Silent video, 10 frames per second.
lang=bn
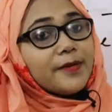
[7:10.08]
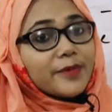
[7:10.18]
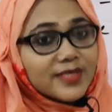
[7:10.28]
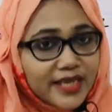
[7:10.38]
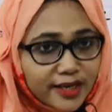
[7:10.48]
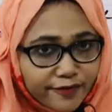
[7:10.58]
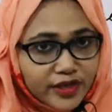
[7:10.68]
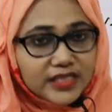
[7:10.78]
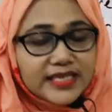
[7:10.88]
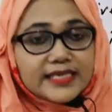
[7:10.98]
এটা প্রেজেন্ট
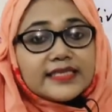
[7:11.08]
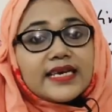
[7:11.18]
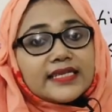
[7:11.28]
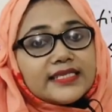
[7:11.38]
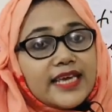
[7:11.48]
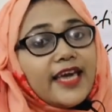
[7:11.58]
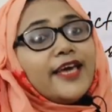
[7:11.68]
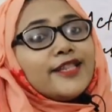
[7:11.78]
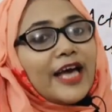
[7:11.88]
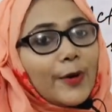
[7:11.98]
ইনডেফিনিট টেন্সে আছে
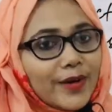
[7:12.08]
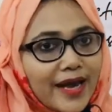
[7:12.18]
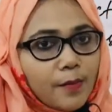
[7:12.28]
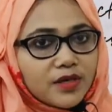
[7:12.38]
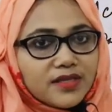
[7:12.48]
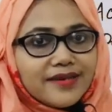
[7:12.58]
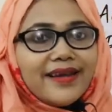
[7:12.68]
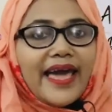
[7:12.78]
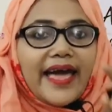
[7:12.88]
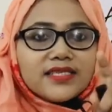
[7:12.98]
তাহলে আমাদের
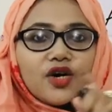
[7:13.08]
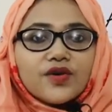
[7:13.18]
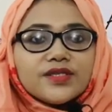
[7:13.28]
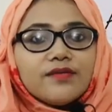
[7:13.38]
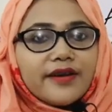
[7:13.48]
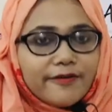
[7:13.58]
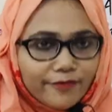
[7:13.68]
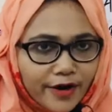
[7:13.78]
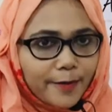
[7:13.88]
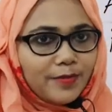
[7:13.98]
একটা অক্সিলারি
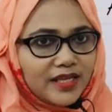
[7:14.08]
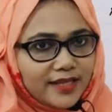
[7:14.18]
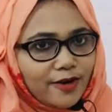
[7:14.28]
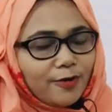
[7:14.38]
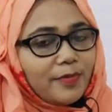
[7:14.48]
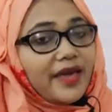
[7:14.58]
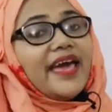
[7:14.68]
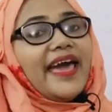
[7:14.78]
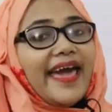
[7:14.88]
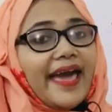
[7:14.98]
ভার্ব নিতে হবে
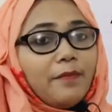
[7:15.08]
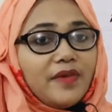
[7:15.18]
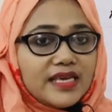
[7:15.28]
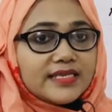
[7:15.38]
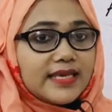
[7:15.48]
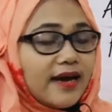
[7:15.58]
এম ইজ